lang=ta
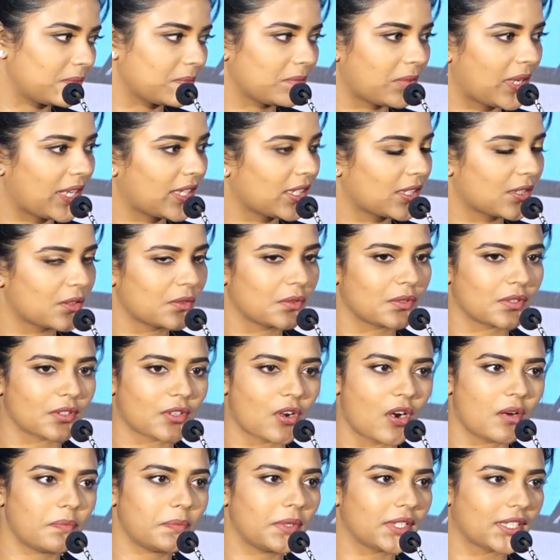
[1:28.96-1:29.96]
பயங்கர ஒரு
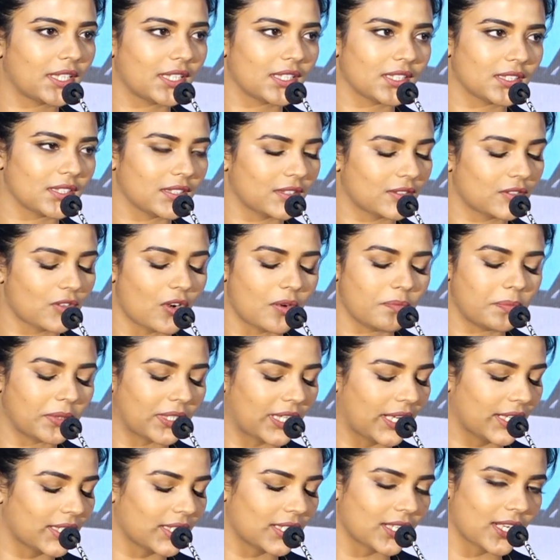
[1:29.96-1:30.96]
காம்ப்ளிகே
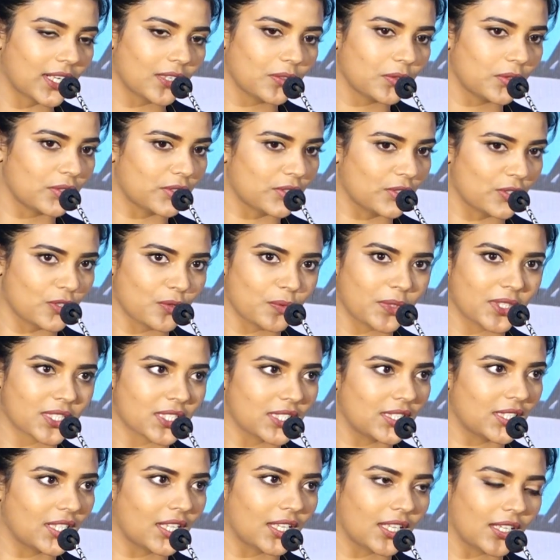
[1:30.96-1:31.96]
காம்ப்ளிகேட்டடான ஒரு
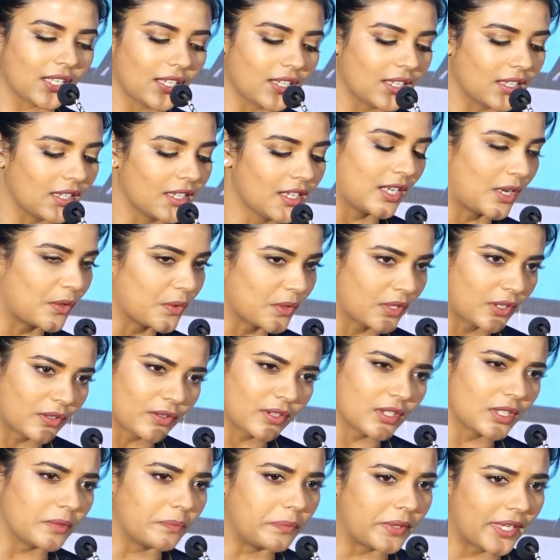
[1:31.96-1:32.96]
சுச்சுவேஷன் தான் ஏன்னா நடு
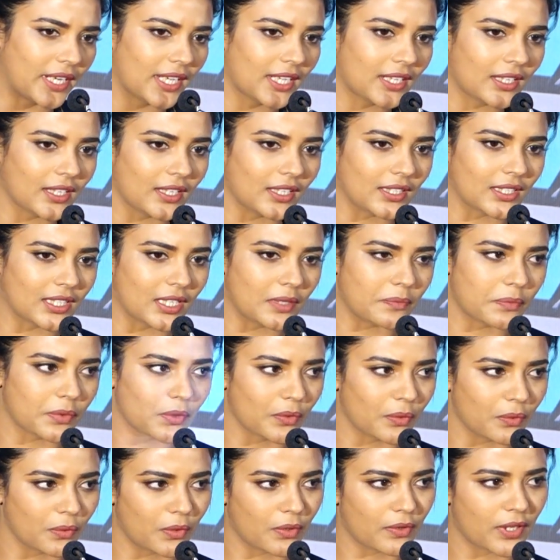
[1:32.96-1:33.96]
நடுவில் பிரேக்
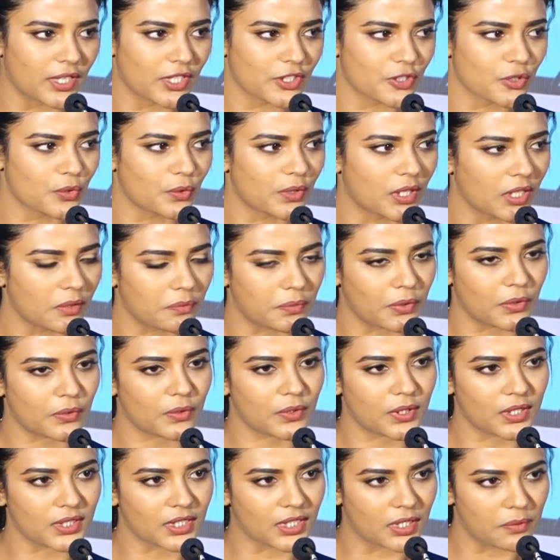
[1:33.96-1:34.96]
அதுக்கப்புறம் ஒரு வாட்டி ஷூட்டிங்
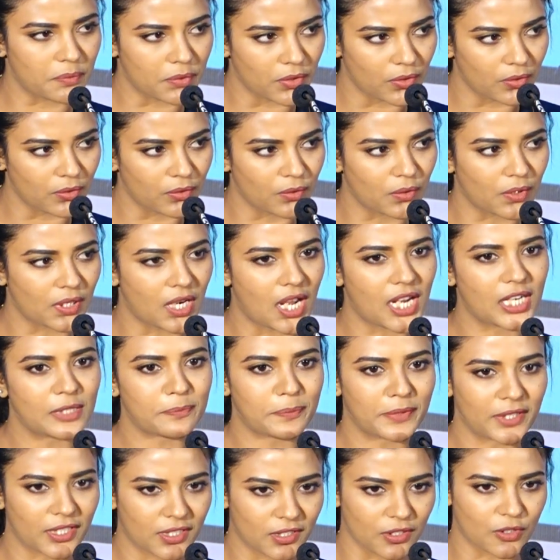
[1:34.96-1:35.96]
போவோம் அதுக்கப்புறம் ஒரு நாலு
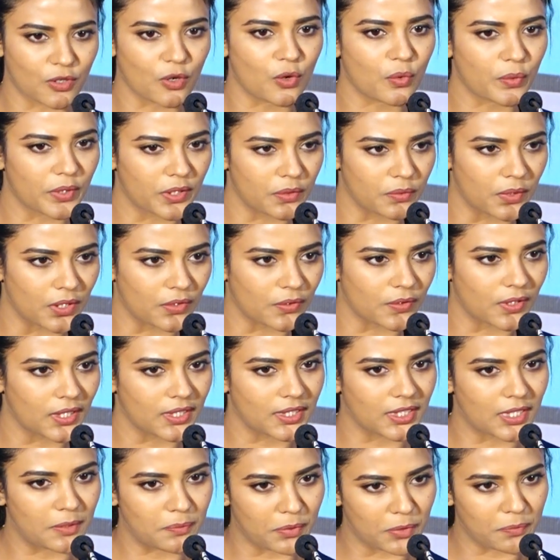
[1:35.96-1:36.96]
பேருக்கு கோவிட் வரும்
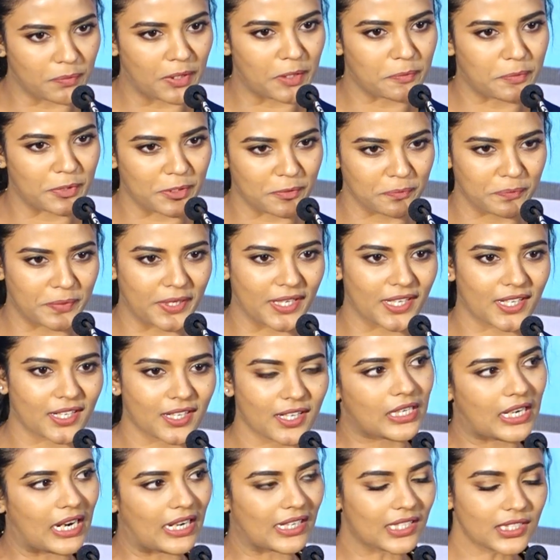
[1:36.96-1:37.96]
அதுக்கப்புறம் மறுபடியும் பிரேக்
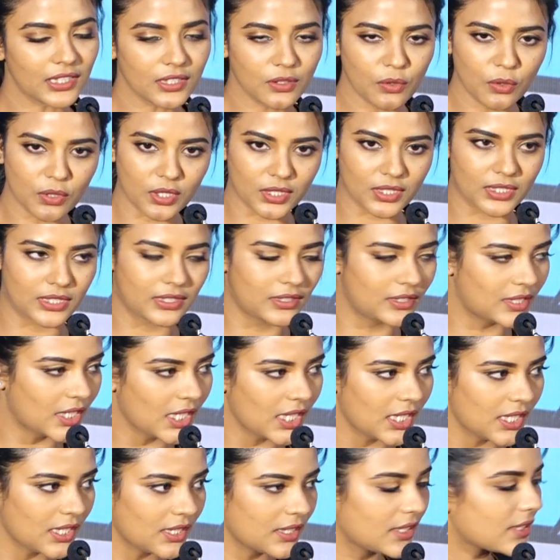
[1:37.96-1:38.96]
கடந்த ஒரு
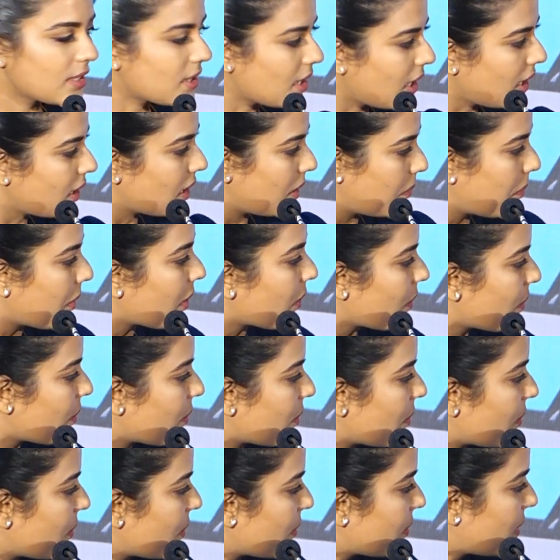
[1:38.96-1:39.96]
த்ரீ இயர்ஸாக இந்த படம்
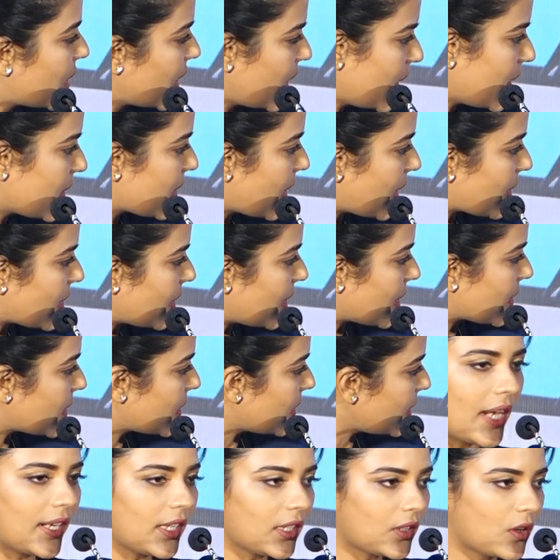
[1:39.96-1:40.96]
த்ரீ இயர்ஸ் ஆச்சுல
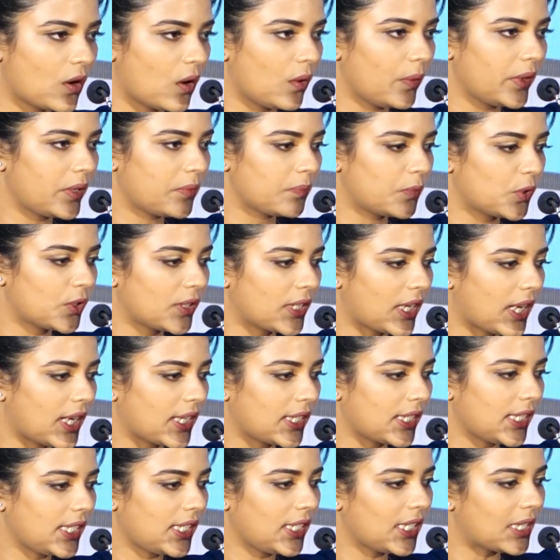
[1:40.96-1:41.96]
சார் ஆனால் கோவிட்
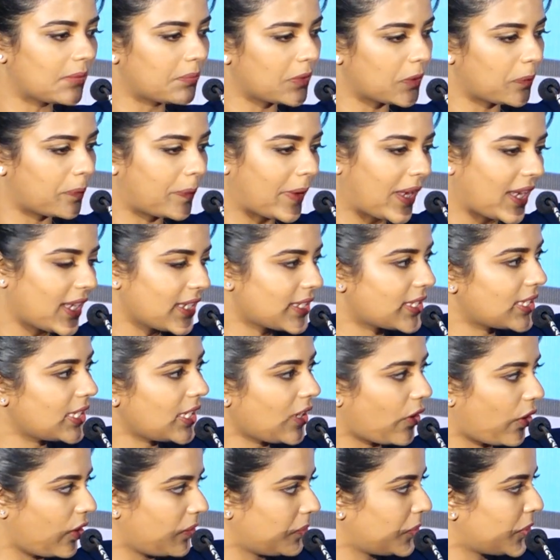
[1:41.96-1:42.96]
முன்னாடி நம்ம பேசி
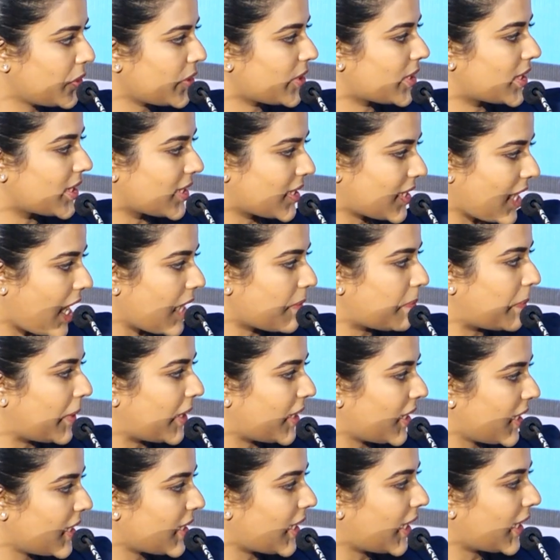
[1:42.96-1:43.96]
ஆல்மோஸ்ட் ஸ்டார்ட்
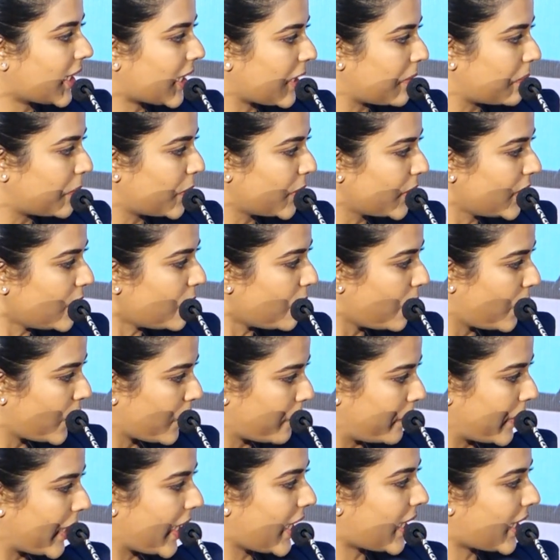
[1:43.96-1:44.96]
பண்ணலாம்னு நினைக்கும் போது ஒரு
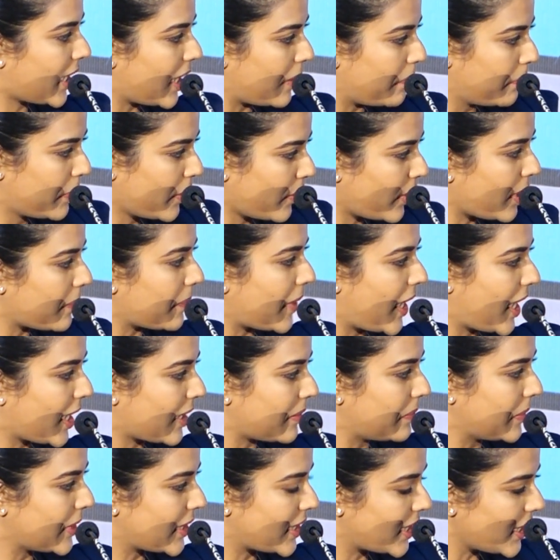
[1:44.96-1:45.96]
பிரேக் அப்புறம் நம்ம
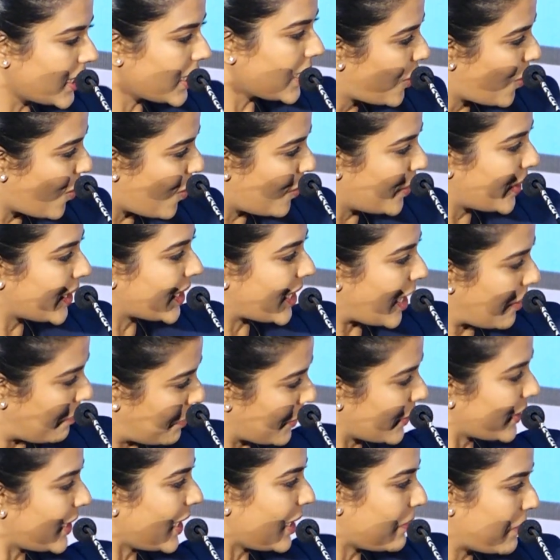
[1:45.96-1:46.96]
ஆரம்பிச்சு கோவிட்க்கு
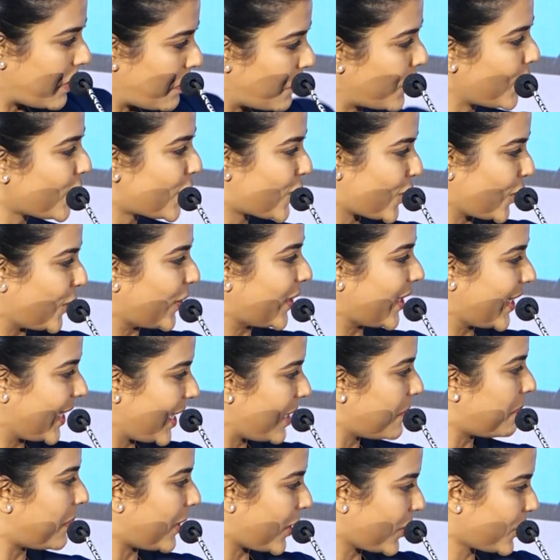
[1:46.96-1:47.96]
அப்புறம் தான் நம்ம முடிச்சோம்
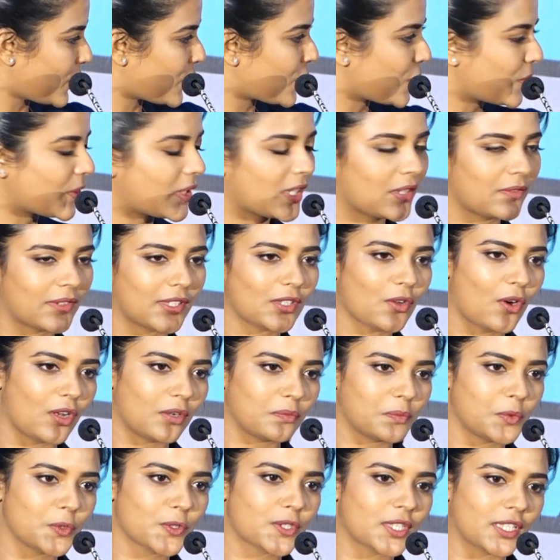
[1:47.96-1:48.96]
இல்லையா படம் ஷூட்டிங் வந்து
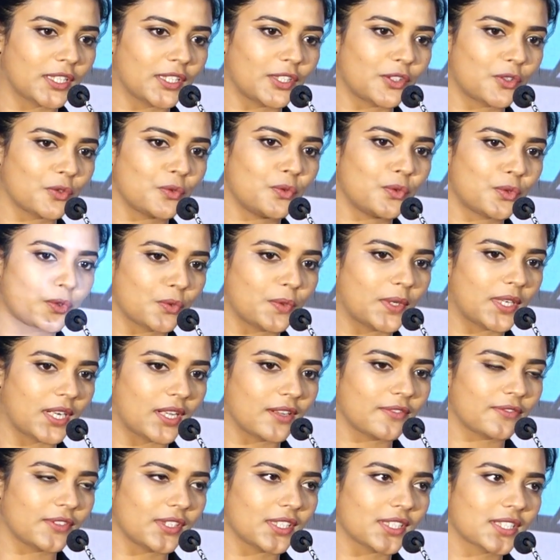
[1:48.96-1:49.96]
ஆல்மோஸ்ட் அந்த டூ டூ அண்ட்
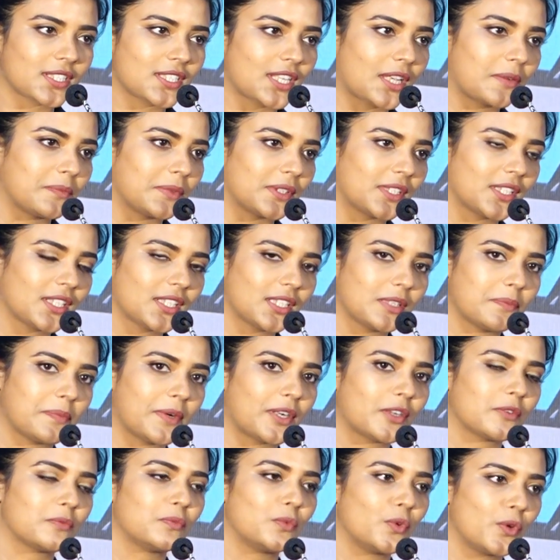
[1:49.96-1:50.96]
ஹாஃப் இயர்ஸ் டைமில் தான் இந்த
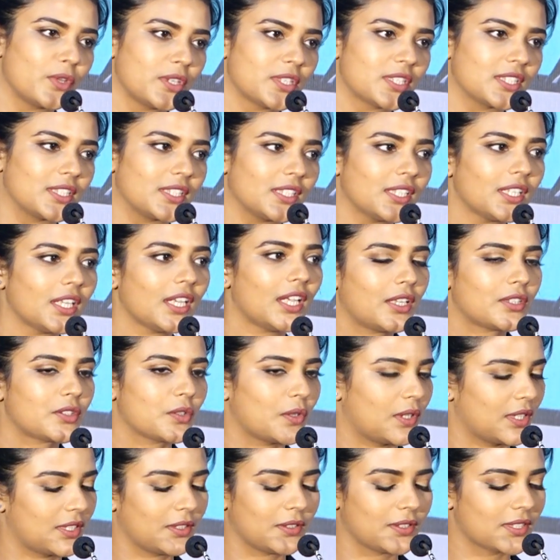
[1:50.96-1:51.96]
படம் முடிஞ்சுது ஸோ
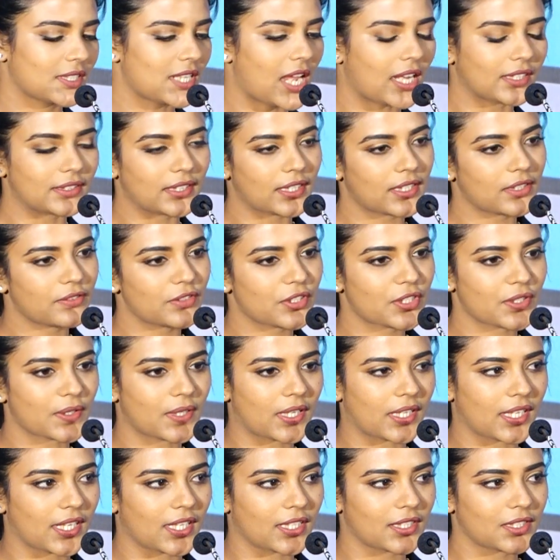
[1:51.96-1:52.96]
அது சாதாரண விஷயம்
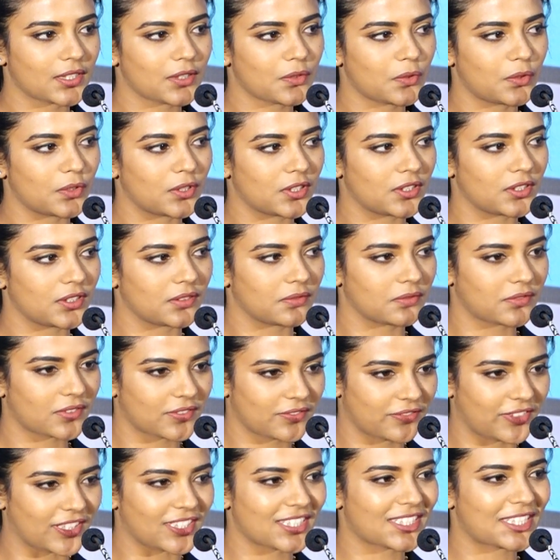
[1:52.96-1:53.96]
கிடையாது ஒரு
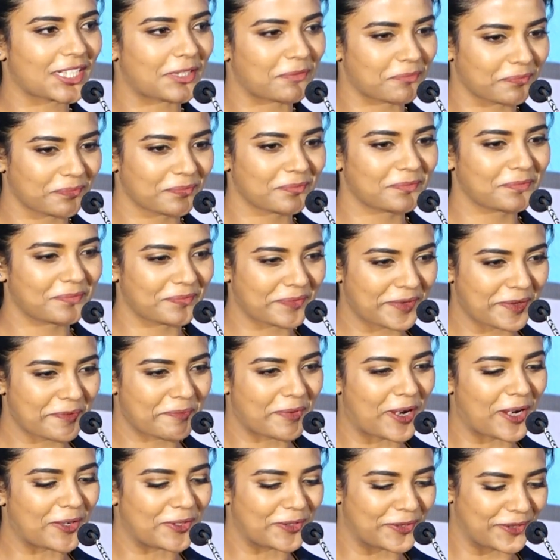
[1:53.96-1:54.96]
ஃபஸ்ட் டைம்
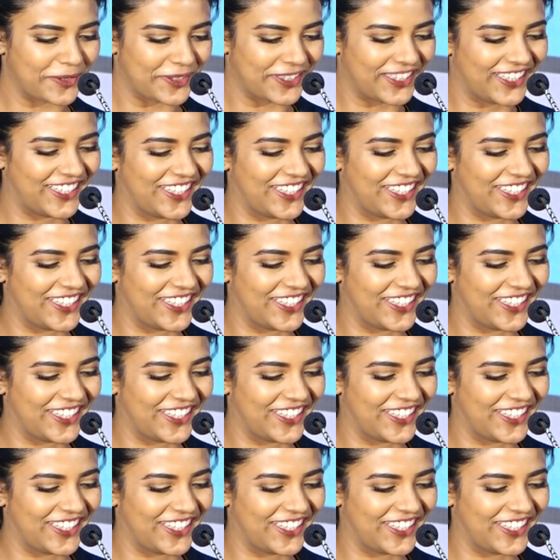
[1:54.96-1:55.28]
பாவம்